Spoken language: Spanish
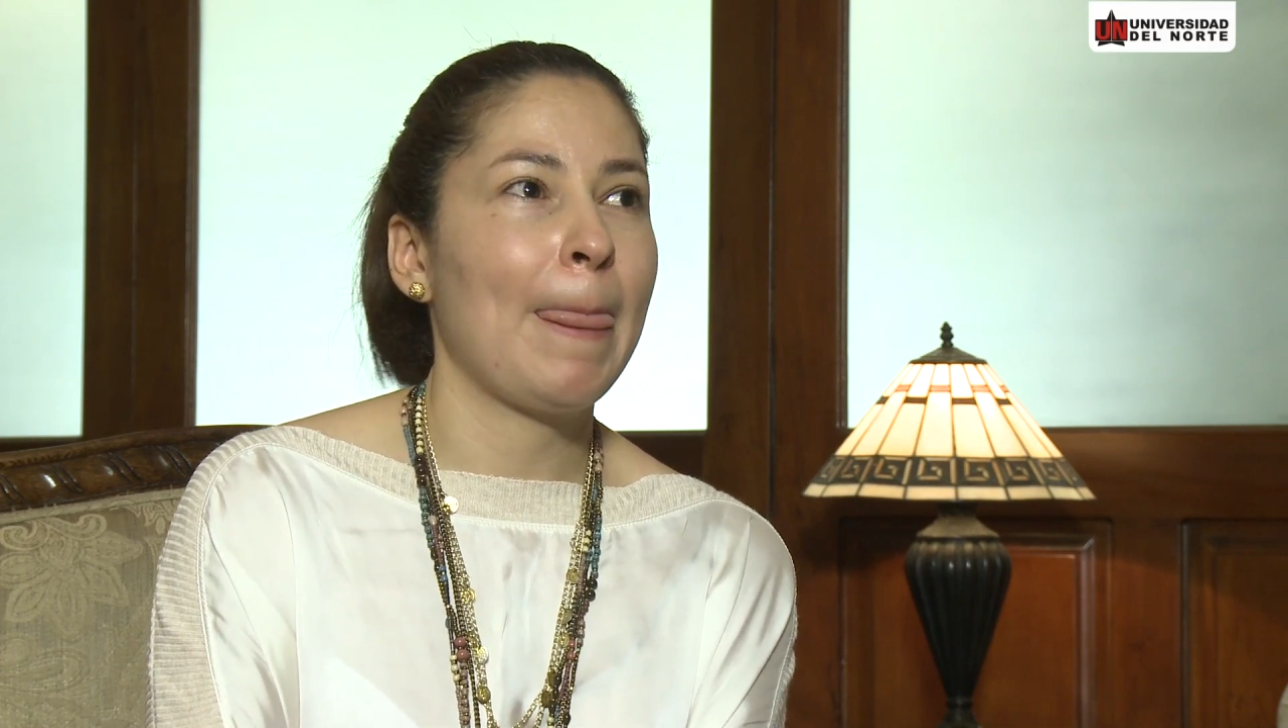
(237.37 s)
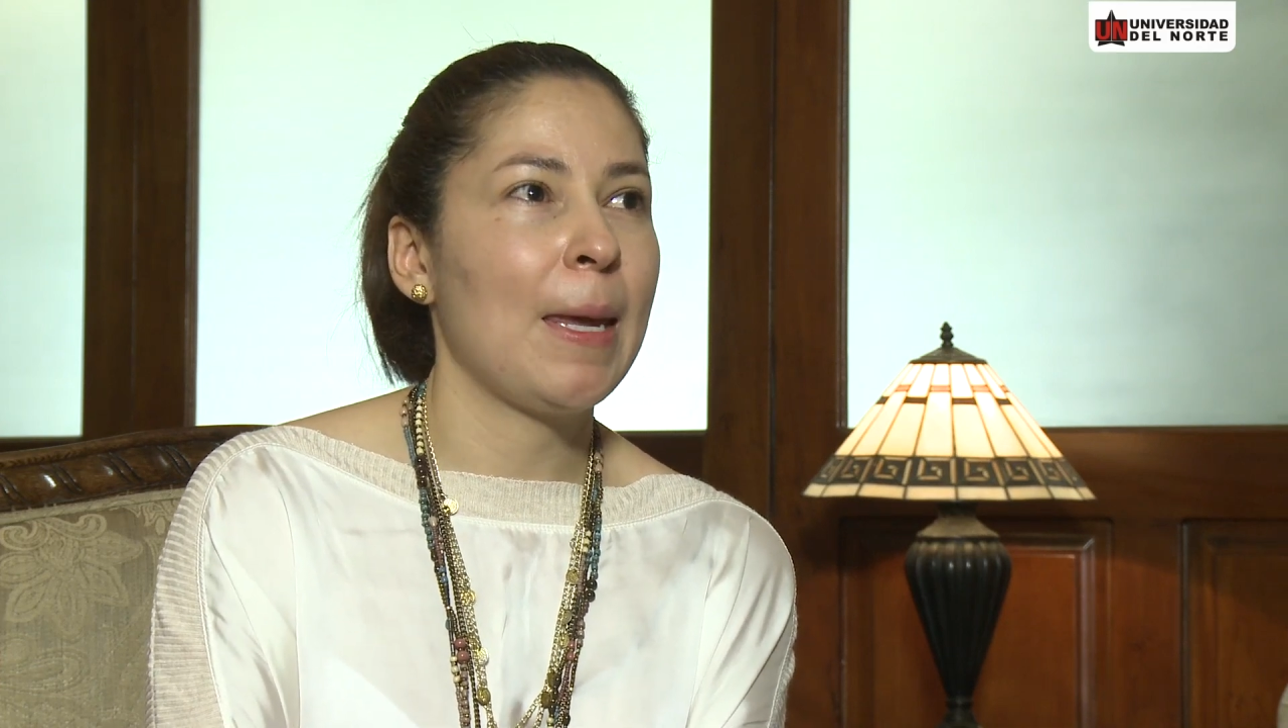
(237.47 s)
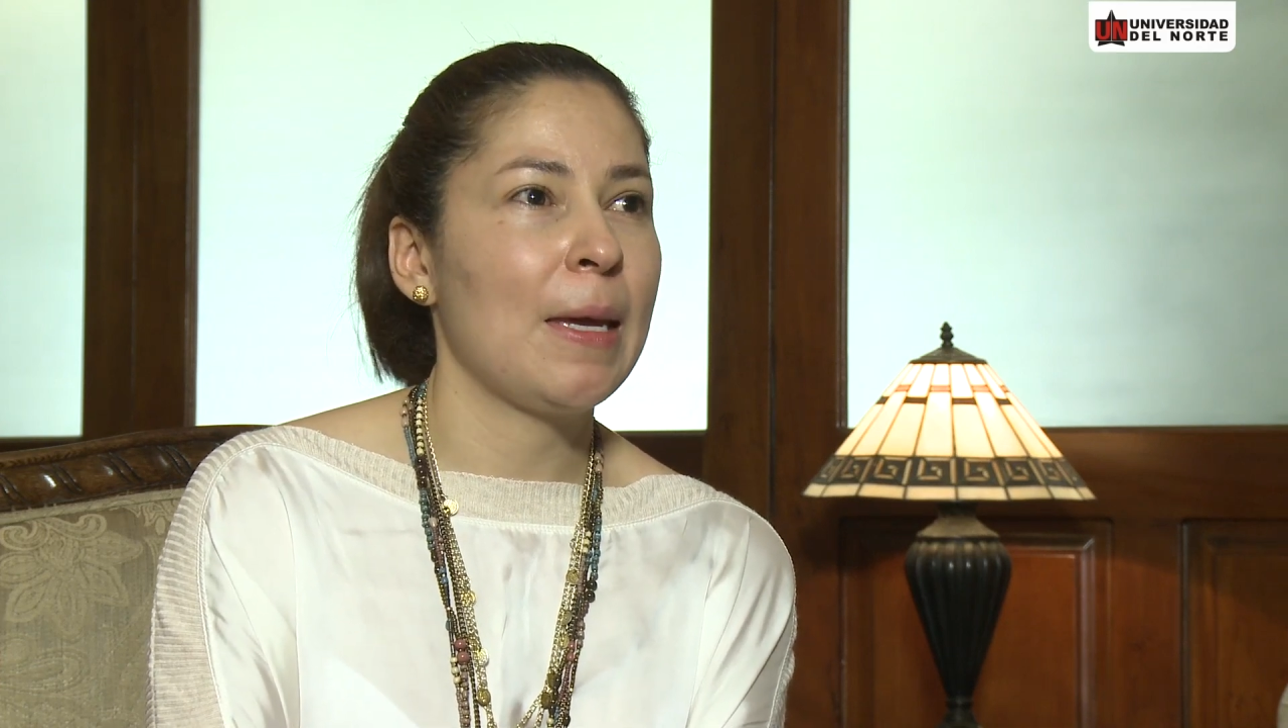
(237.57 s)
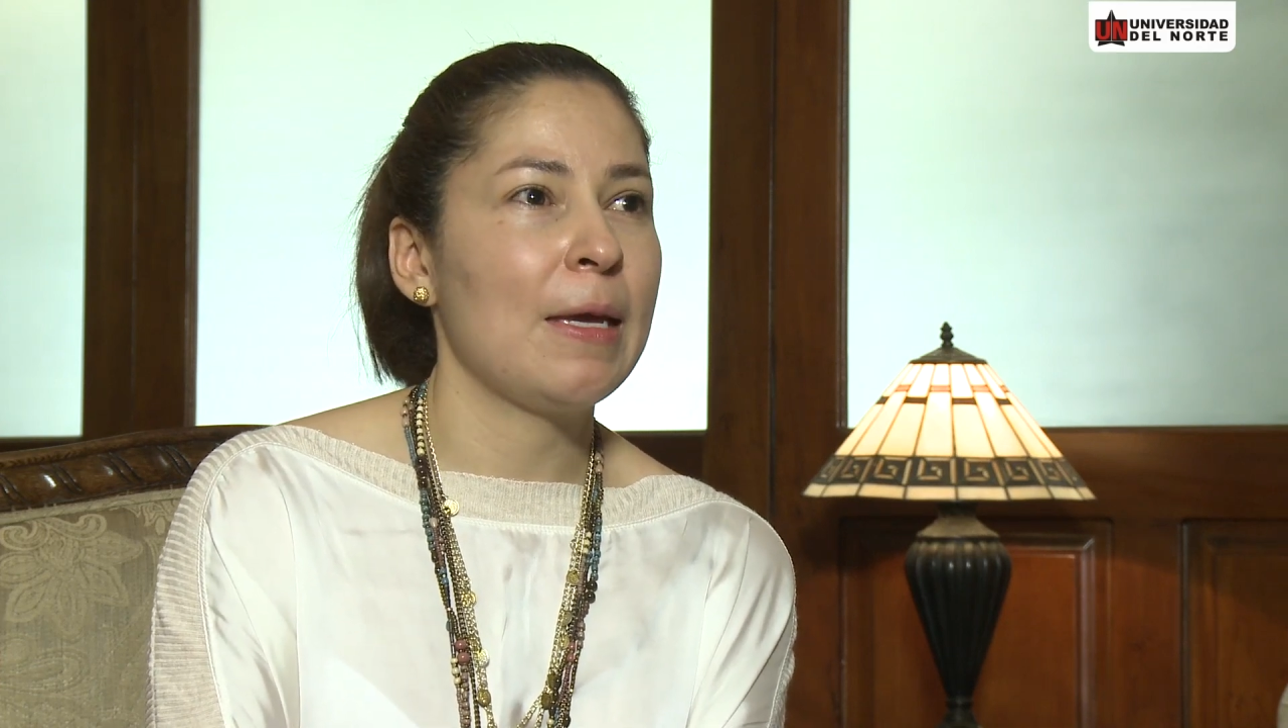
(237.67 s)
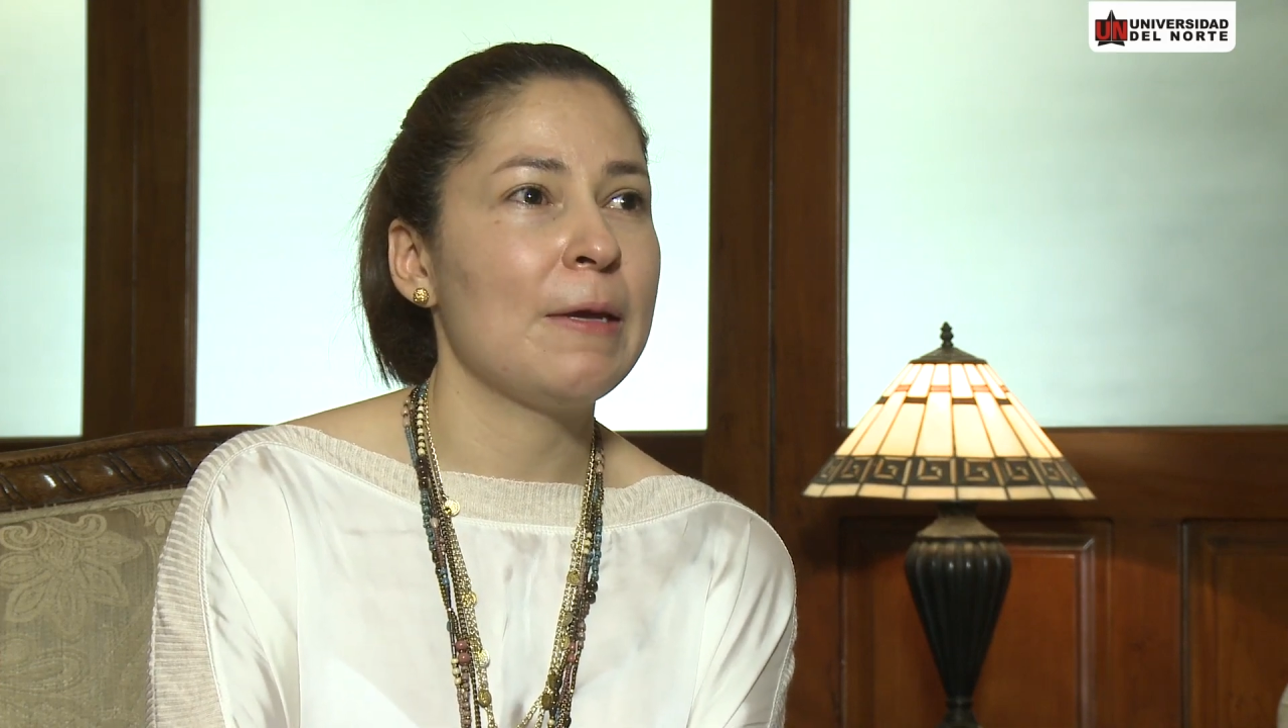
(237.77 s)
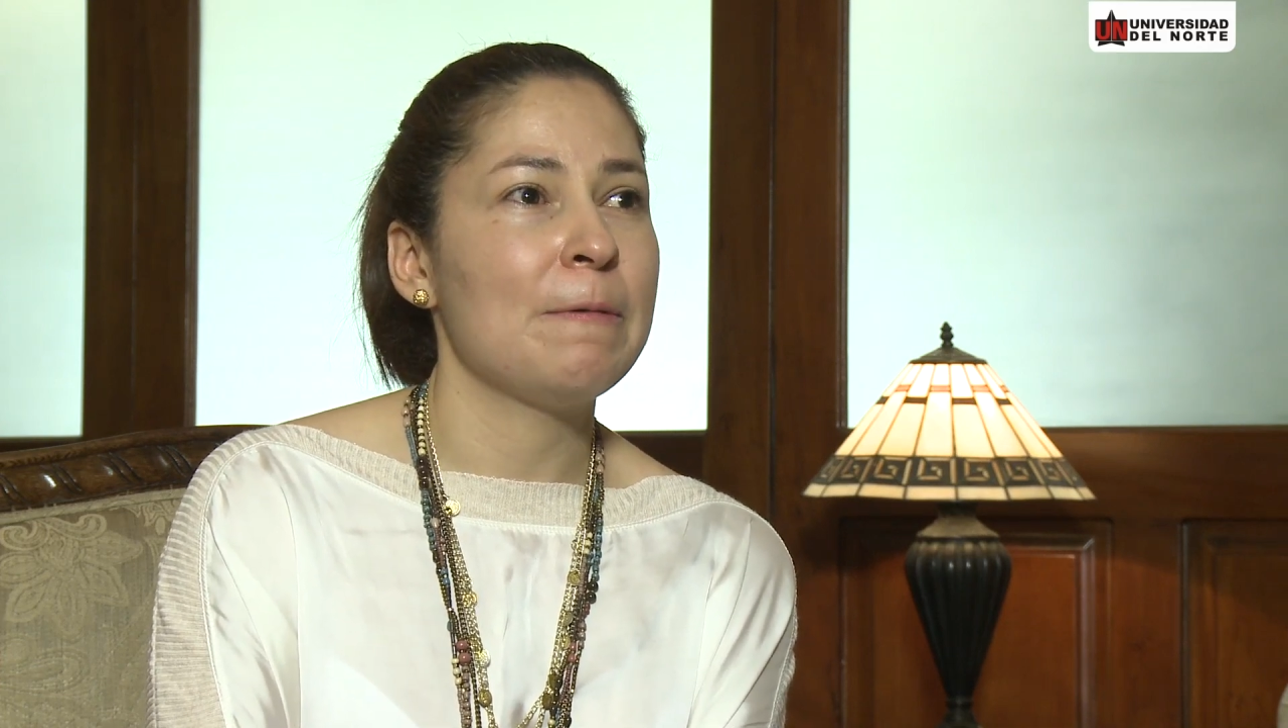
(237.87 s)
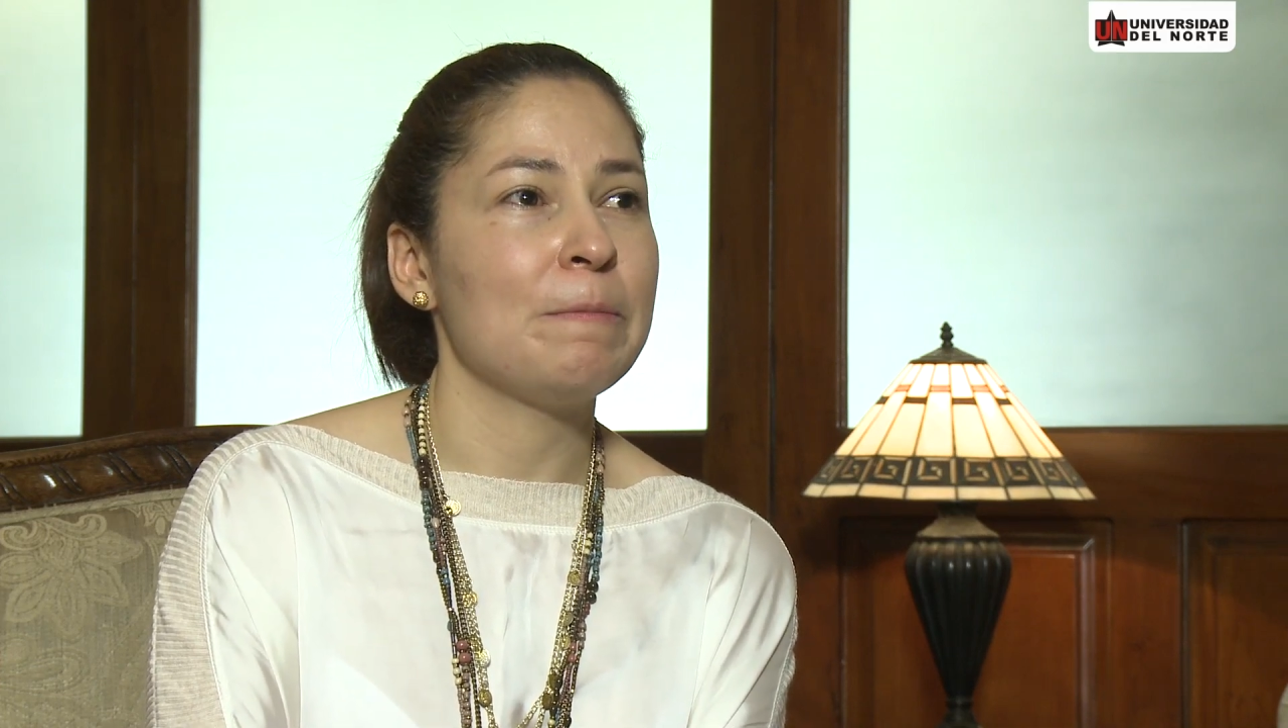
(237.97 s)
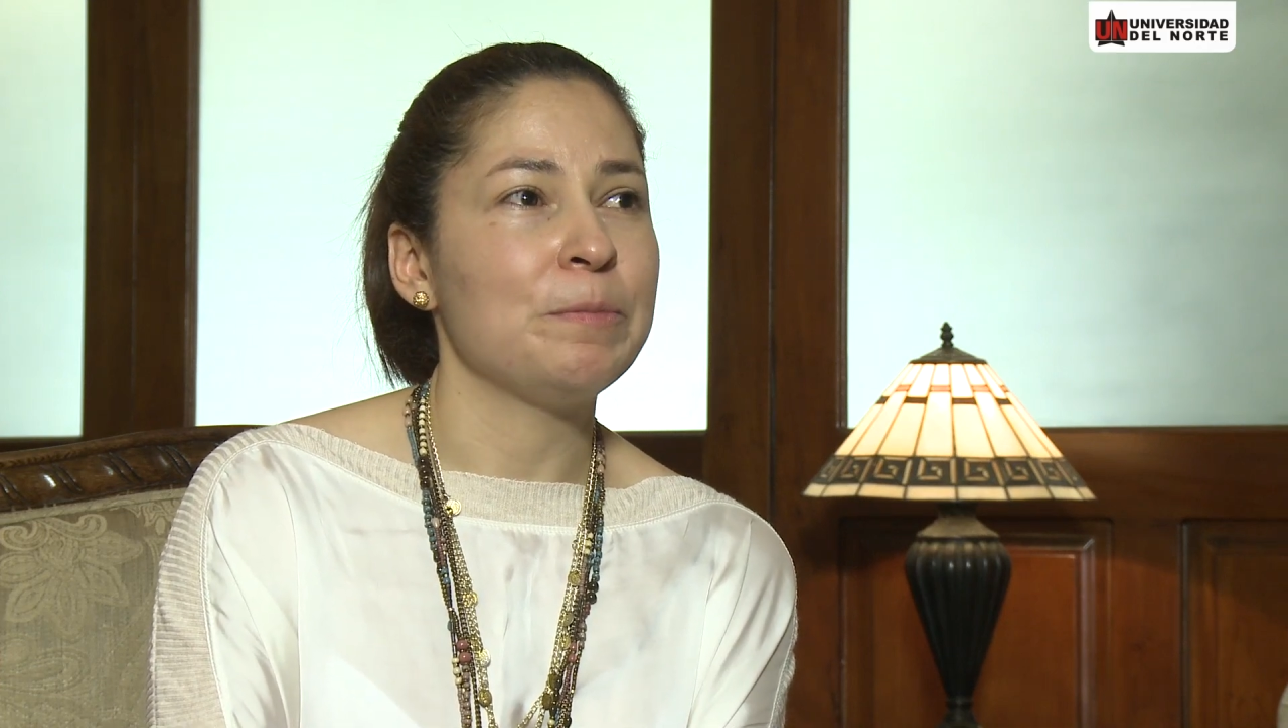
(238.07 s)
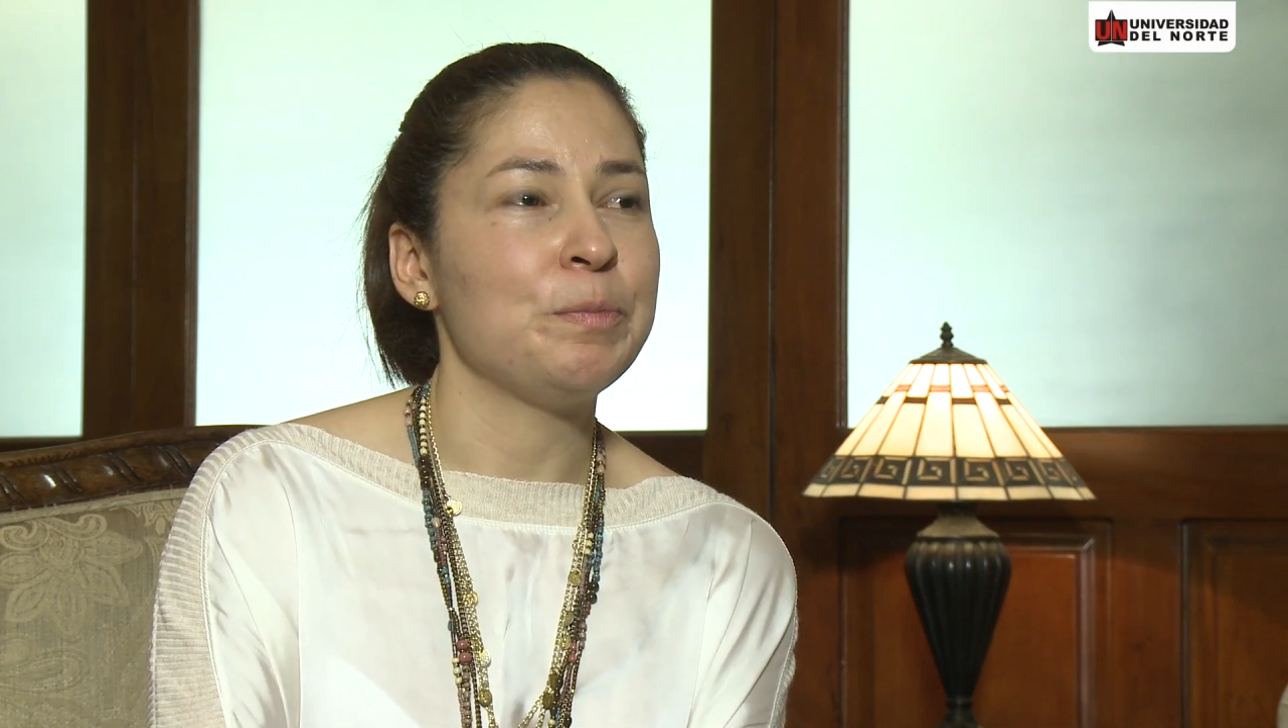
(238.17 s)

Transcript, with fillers: de